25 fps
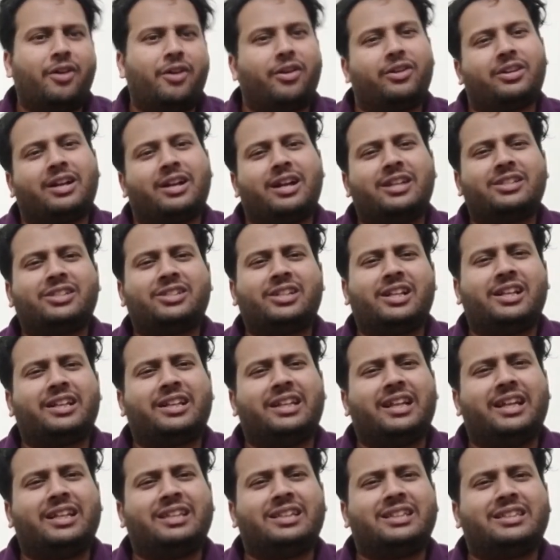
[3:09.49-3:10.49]
और आजकल
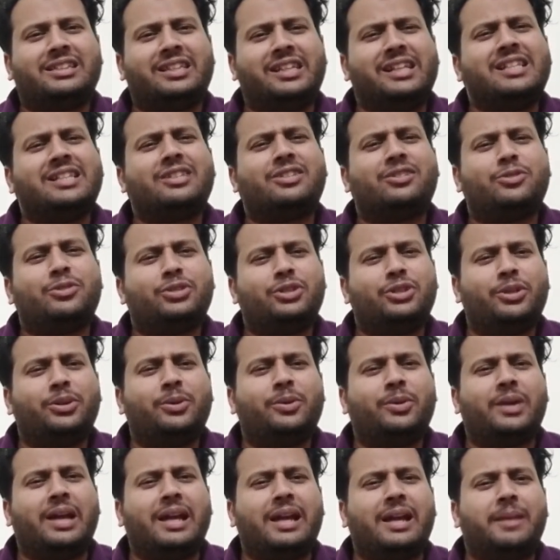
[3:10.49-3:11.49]
के सीन्स कुछ
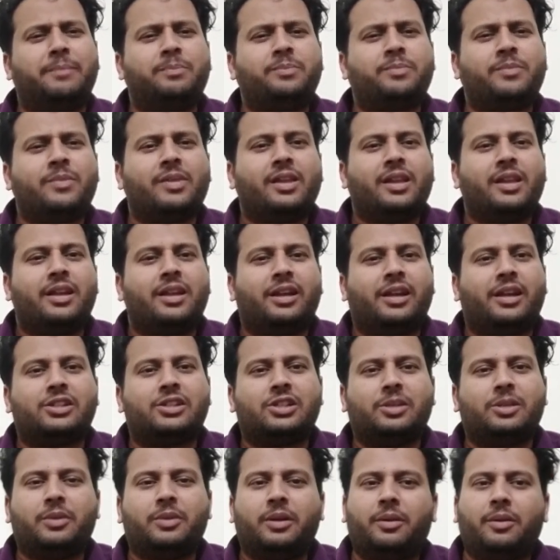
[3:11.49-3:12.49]
यूँ हैं
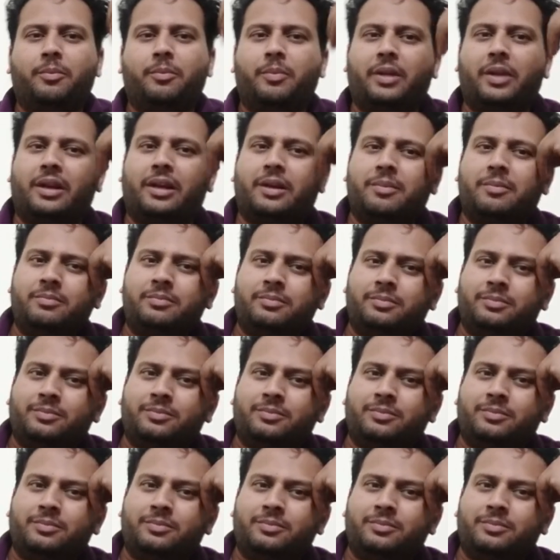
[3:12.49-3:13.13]
किचन में बेगम